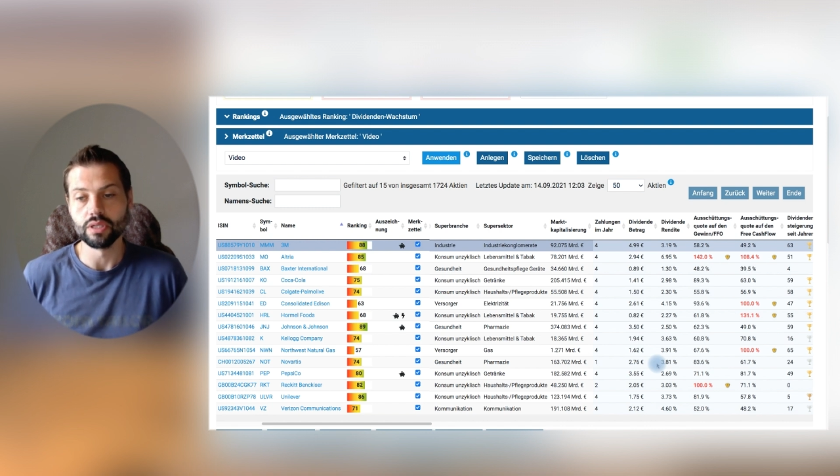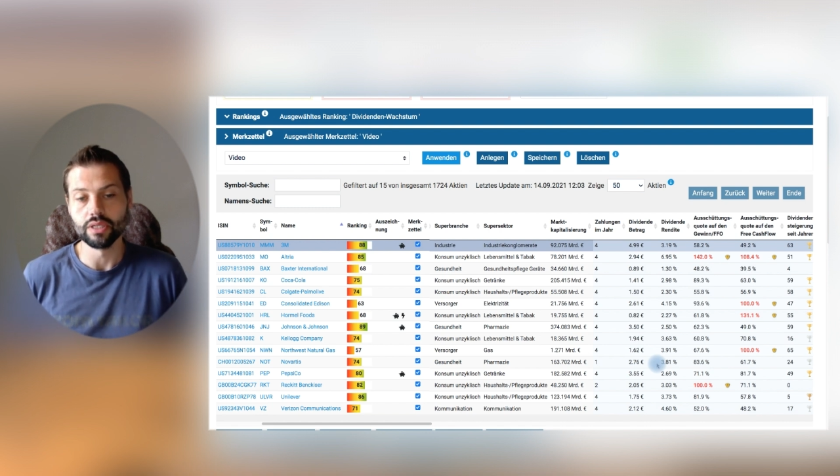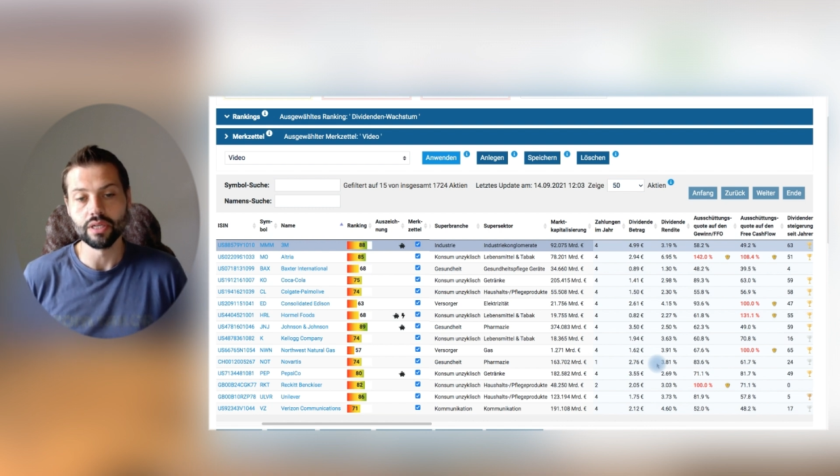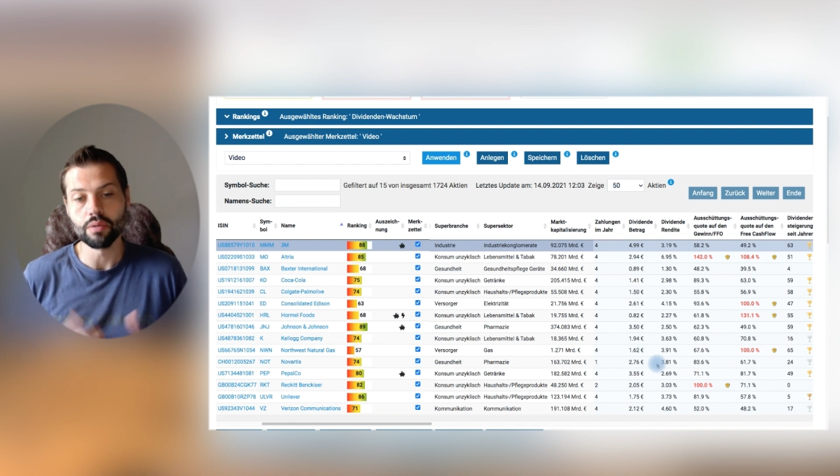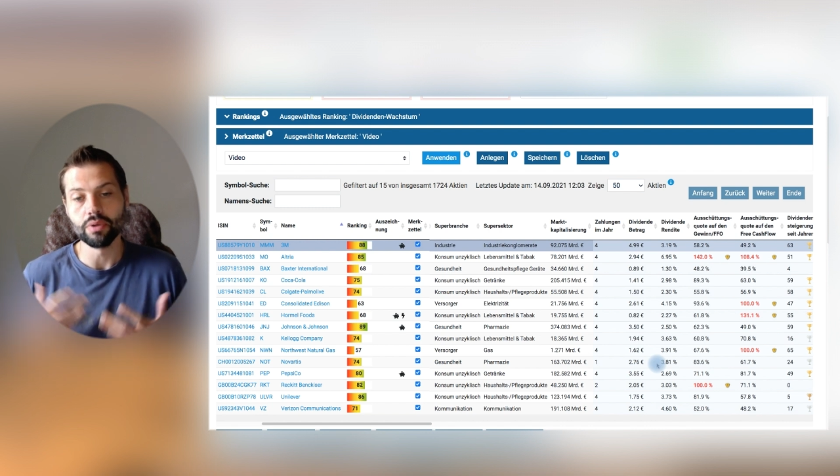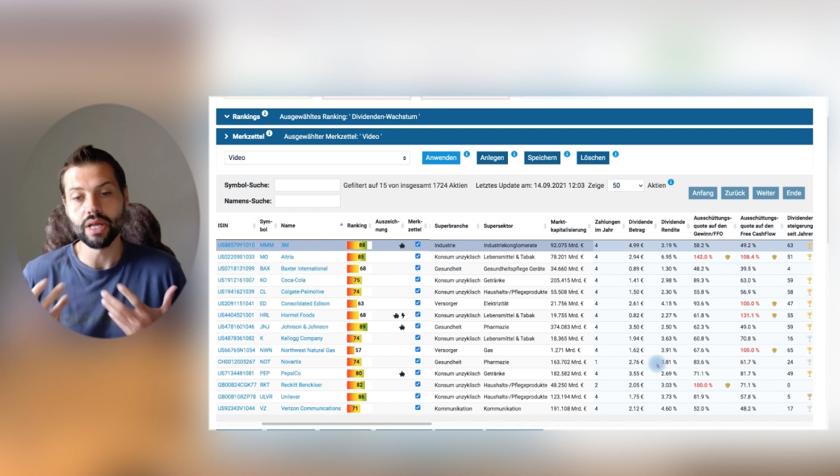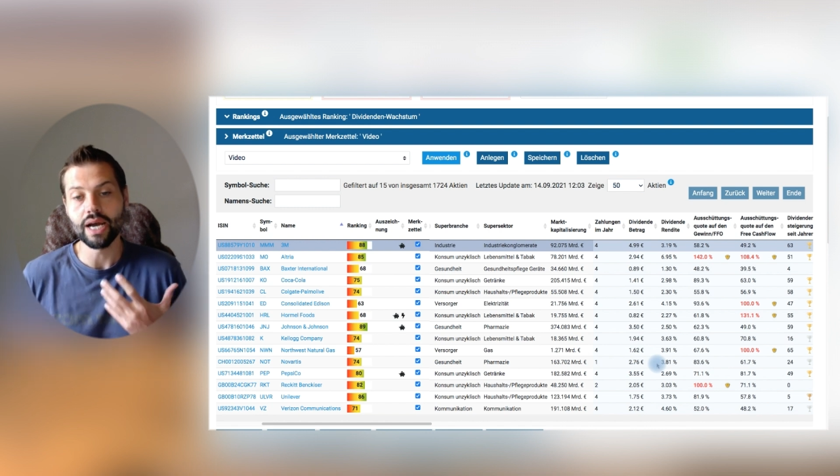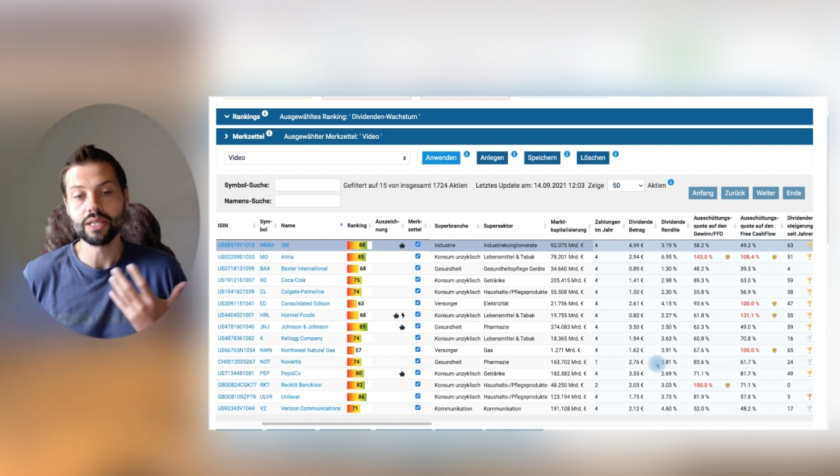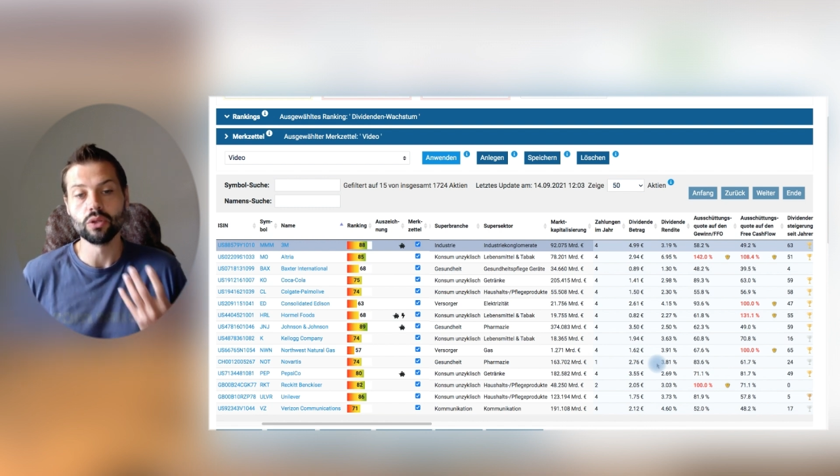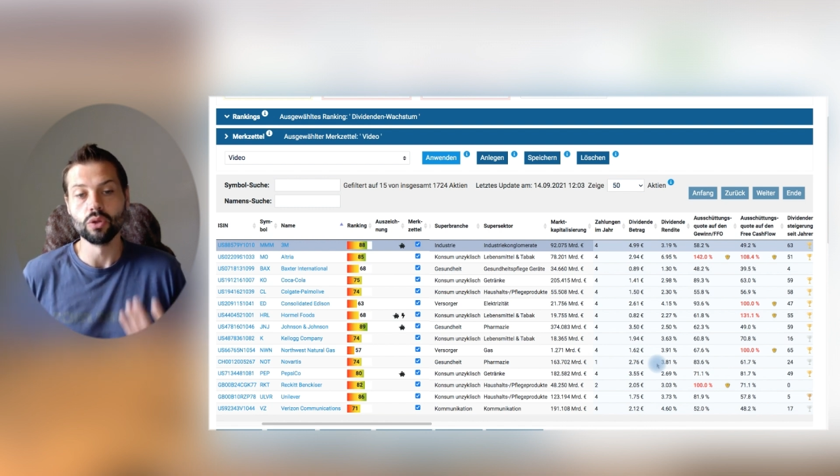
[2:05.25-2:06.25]
ich denke mit
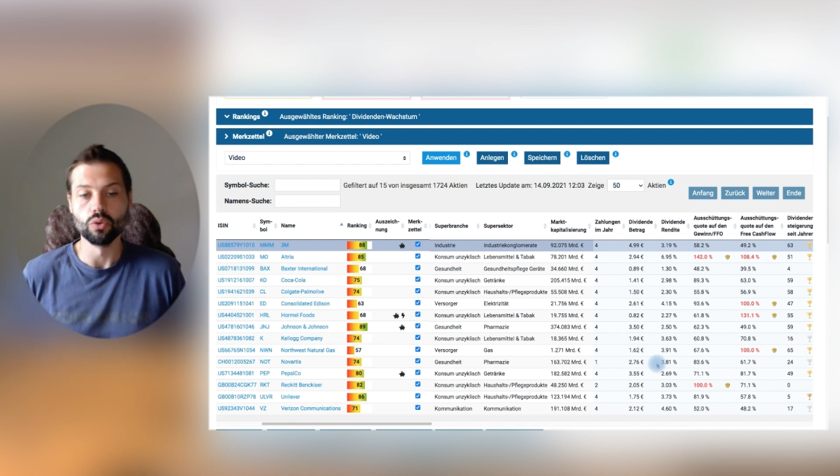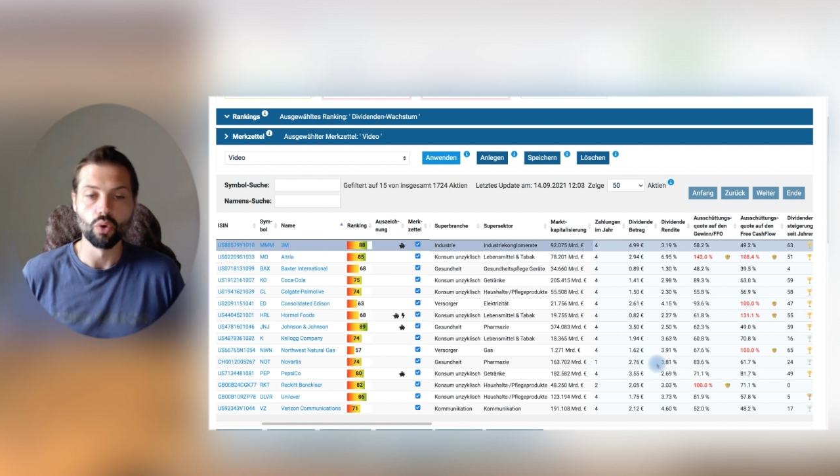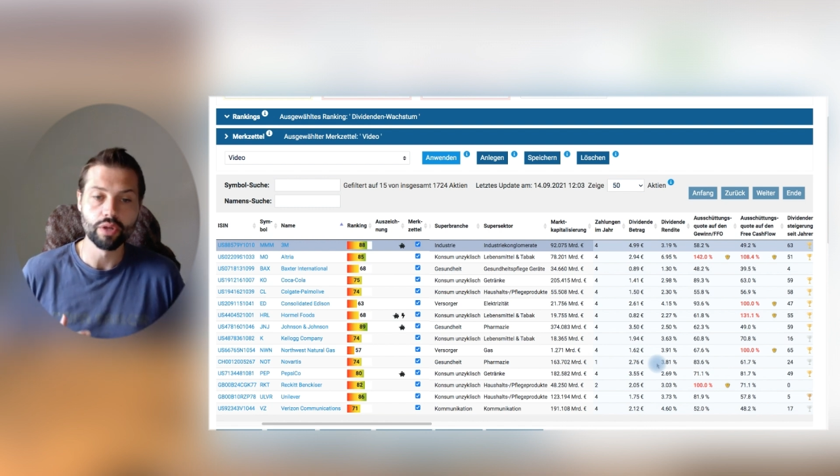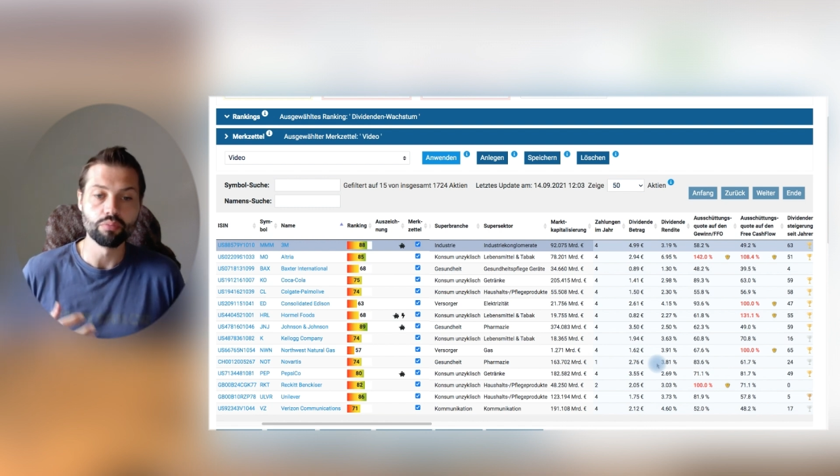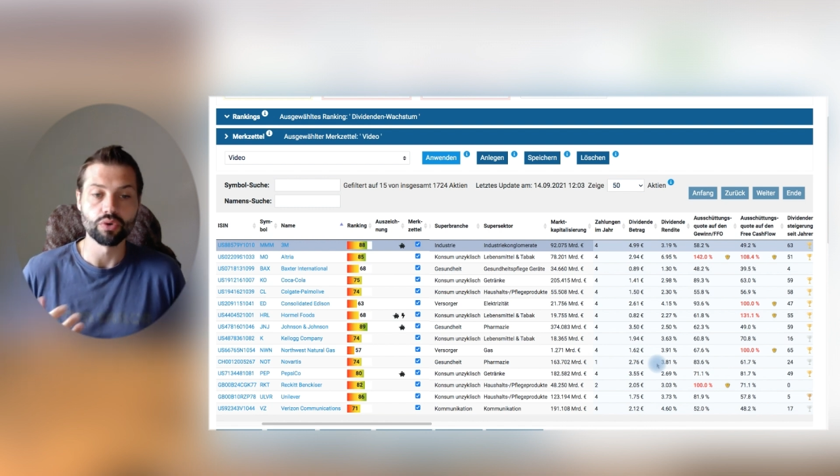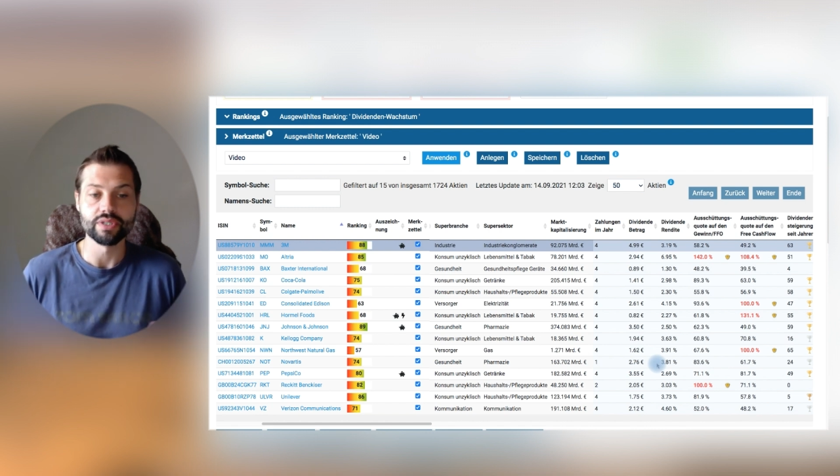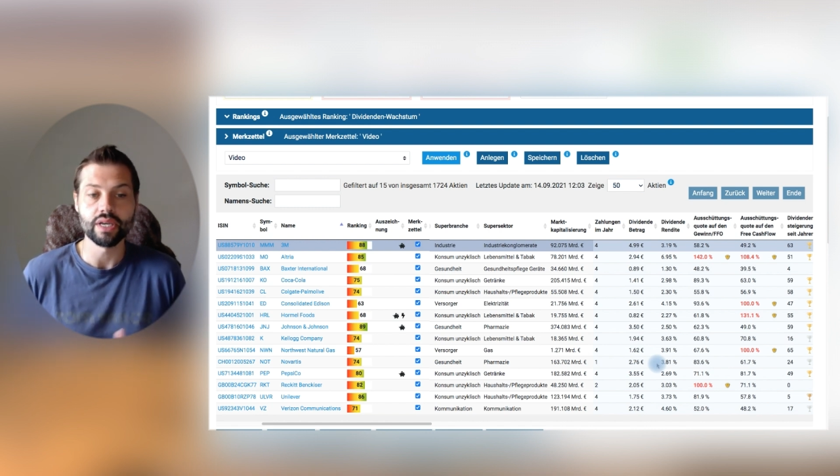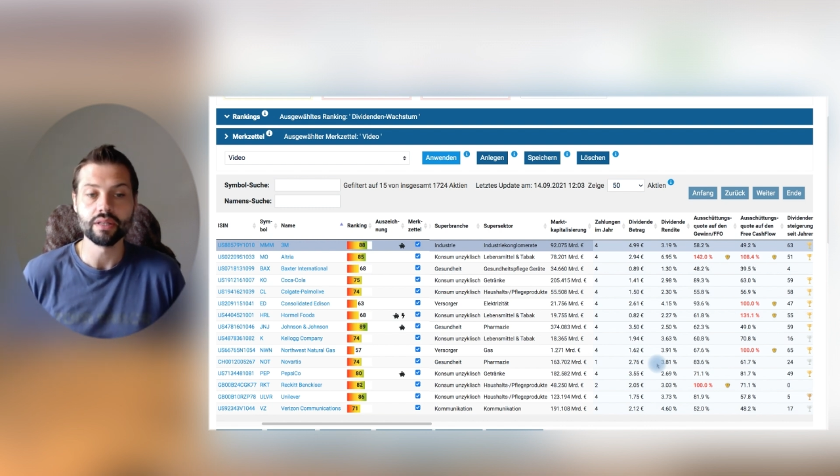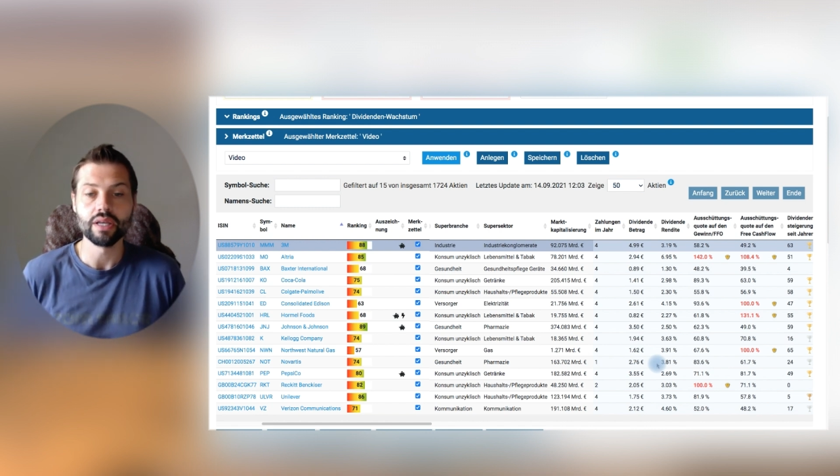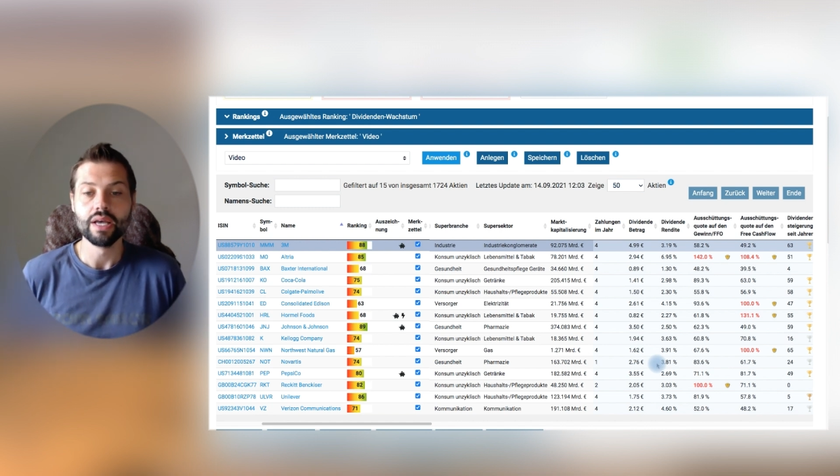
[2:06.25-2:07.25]
acht und neun
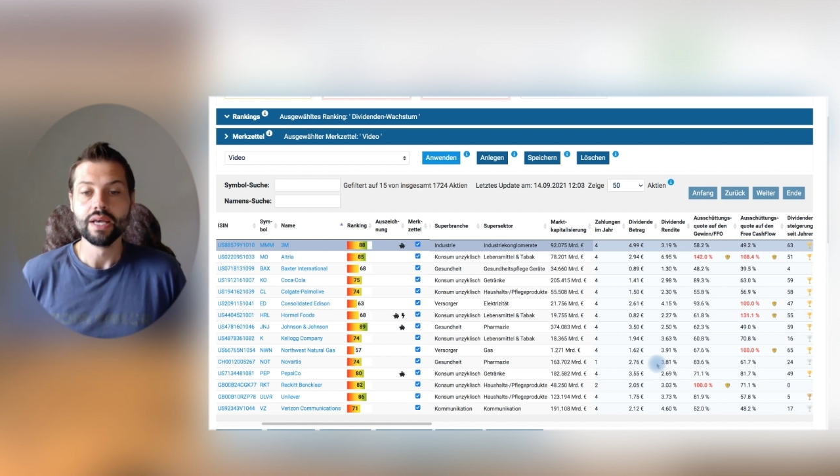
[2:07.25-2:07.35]
Prozent